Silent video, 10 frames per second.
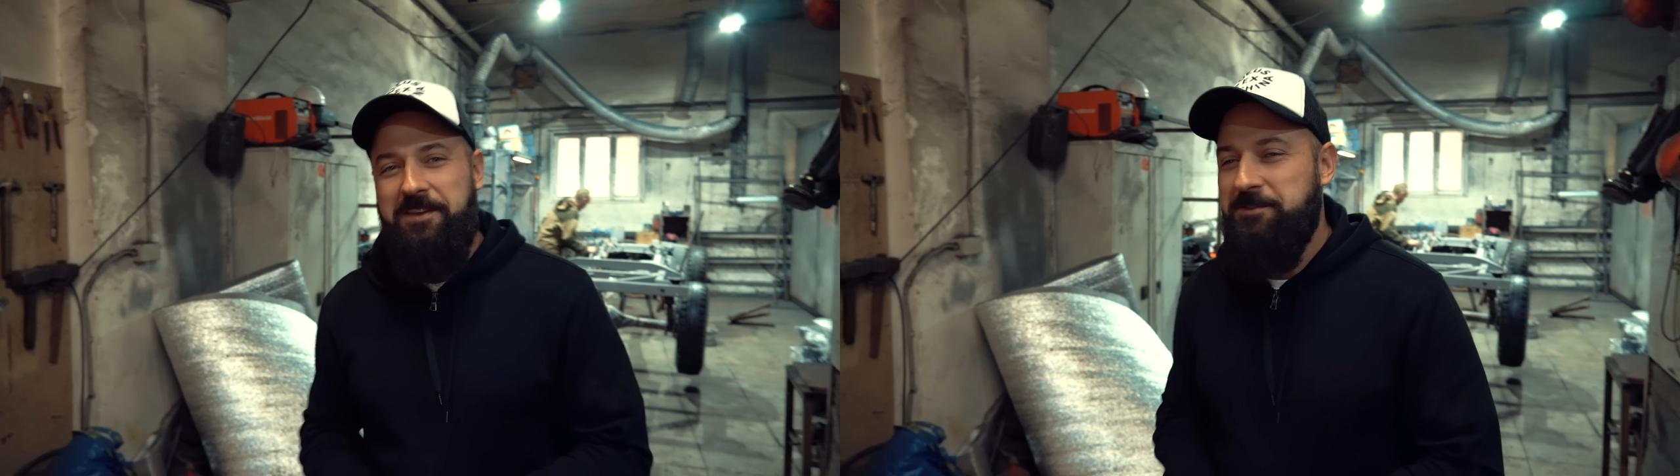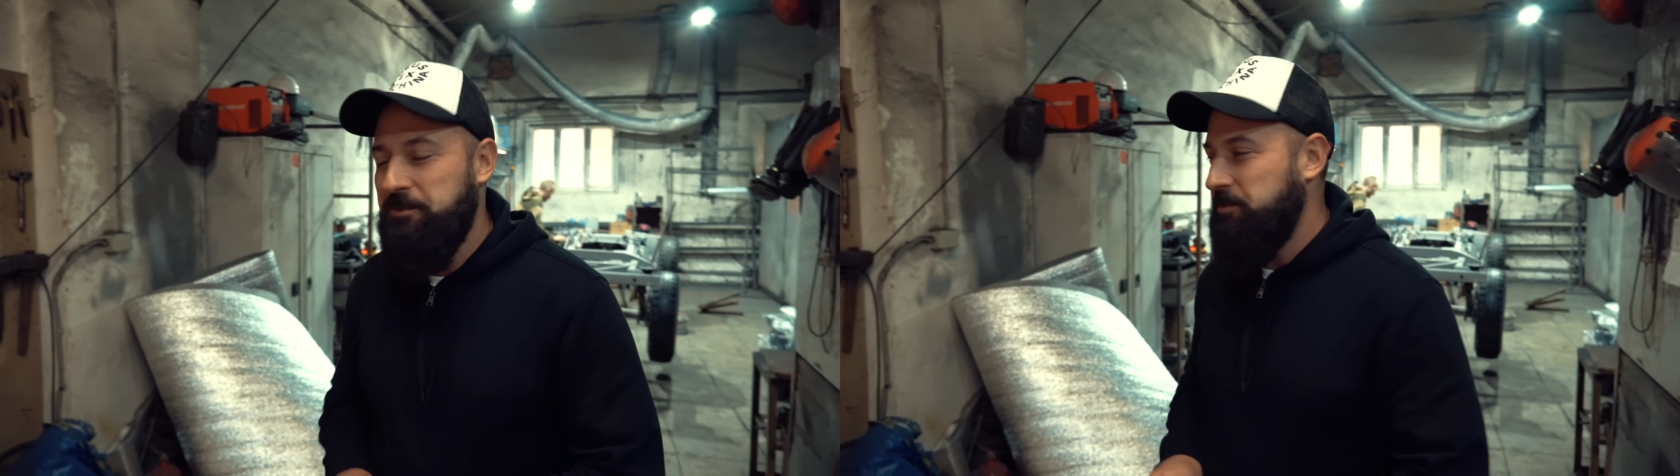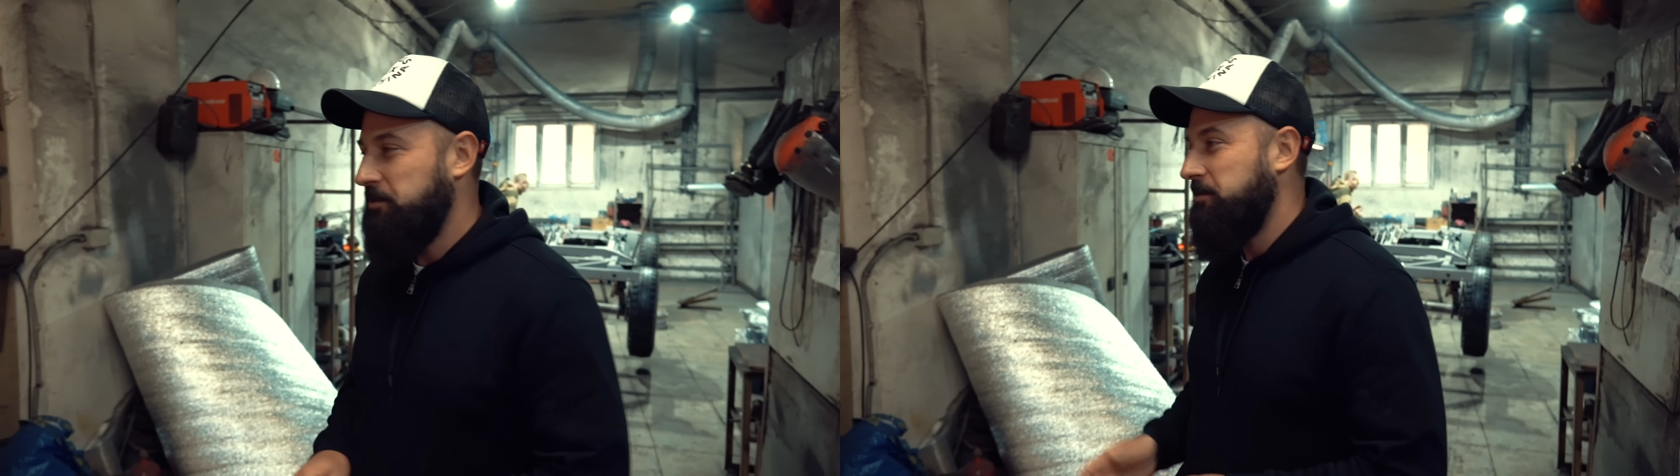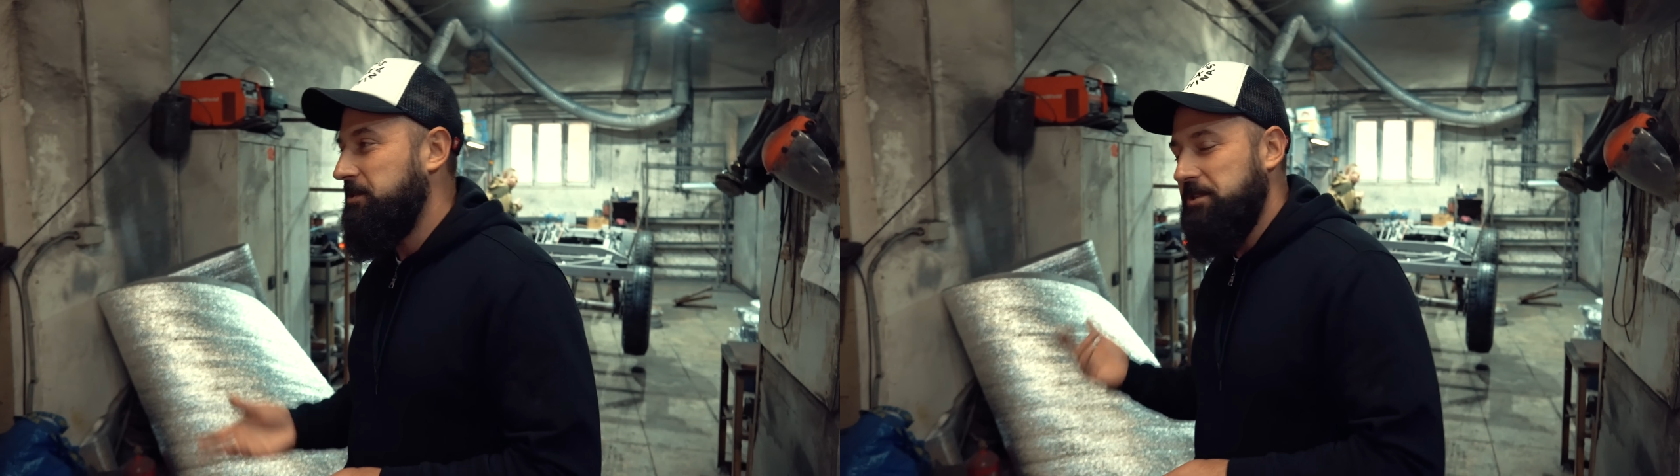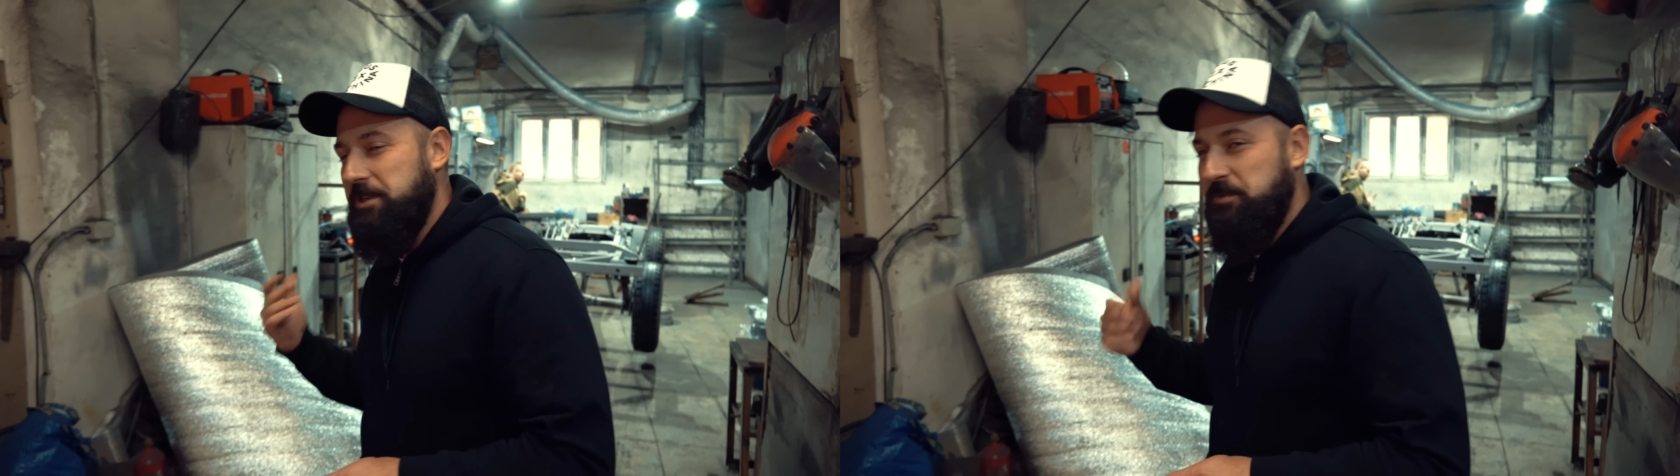И, собственно, он
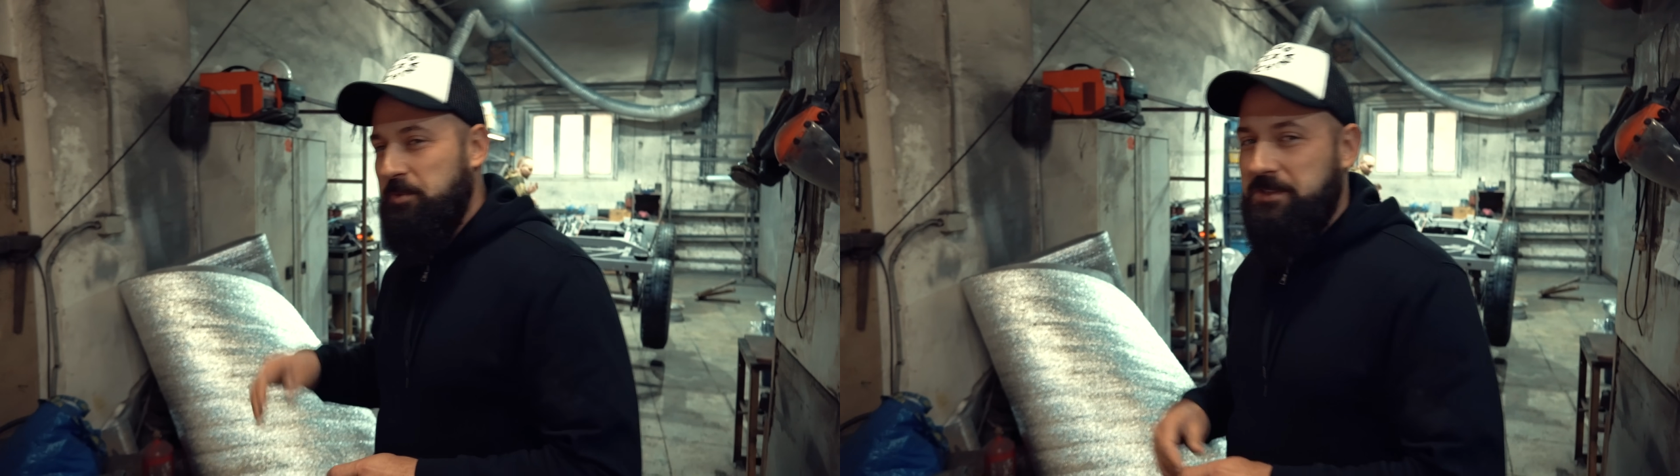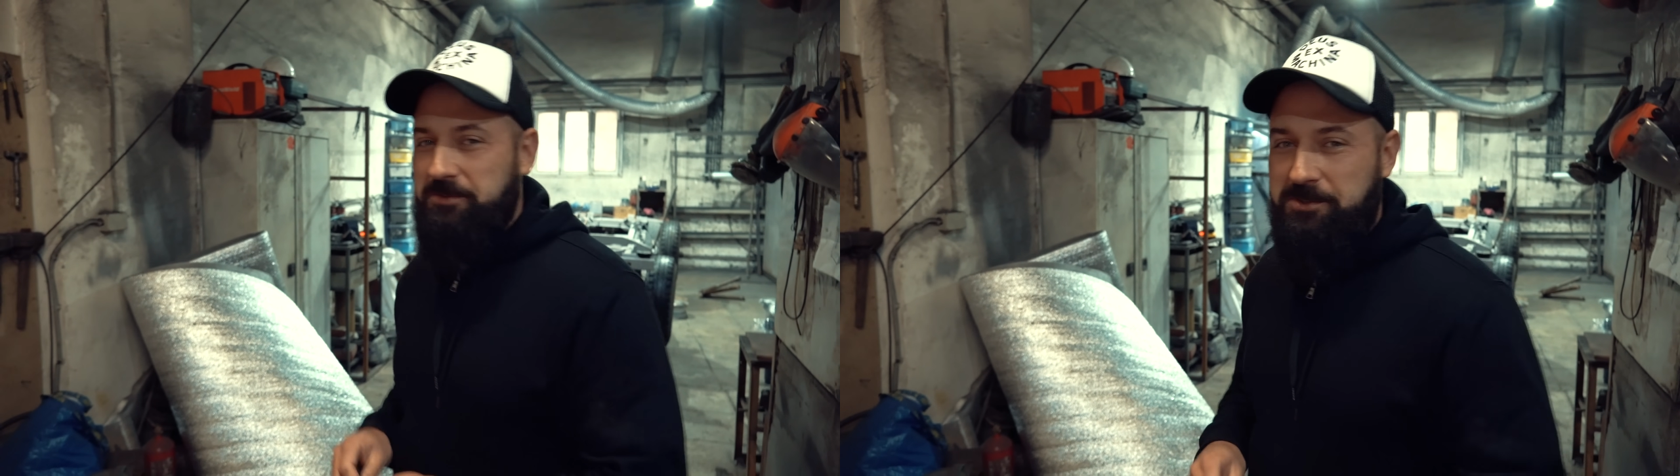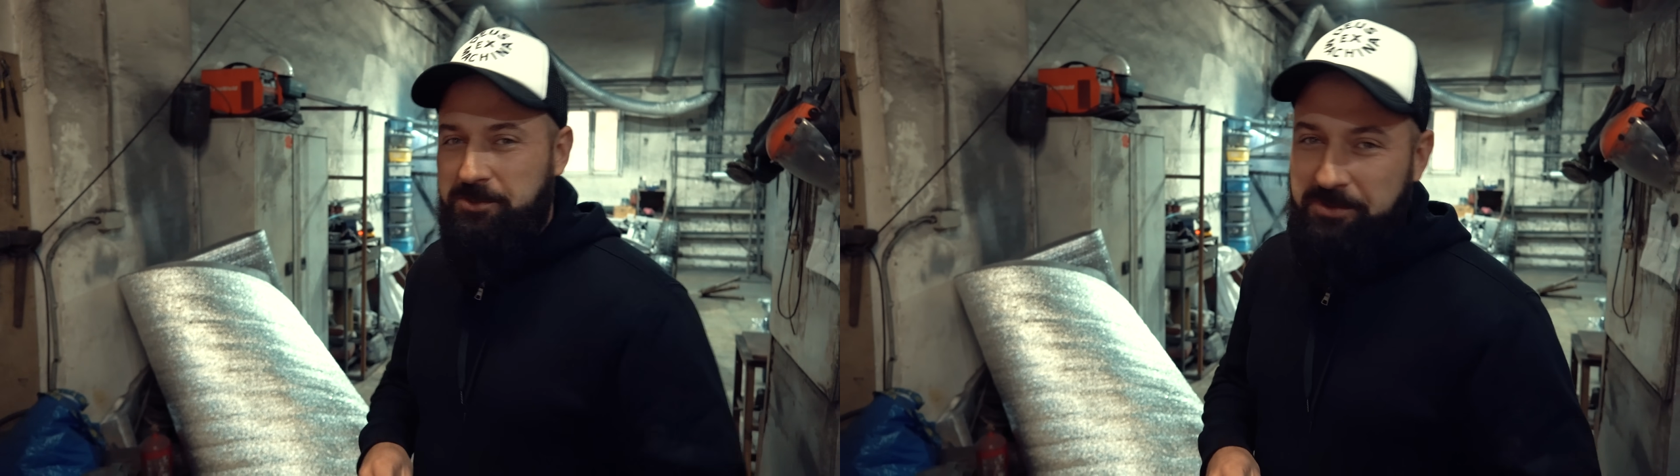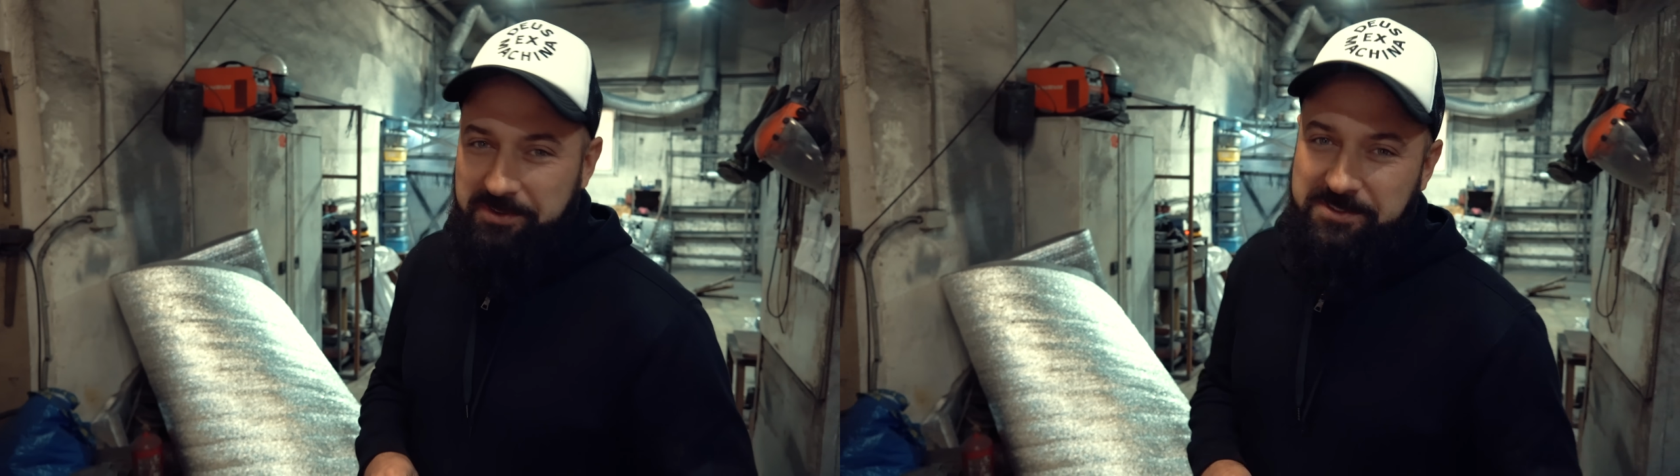сейчас произведет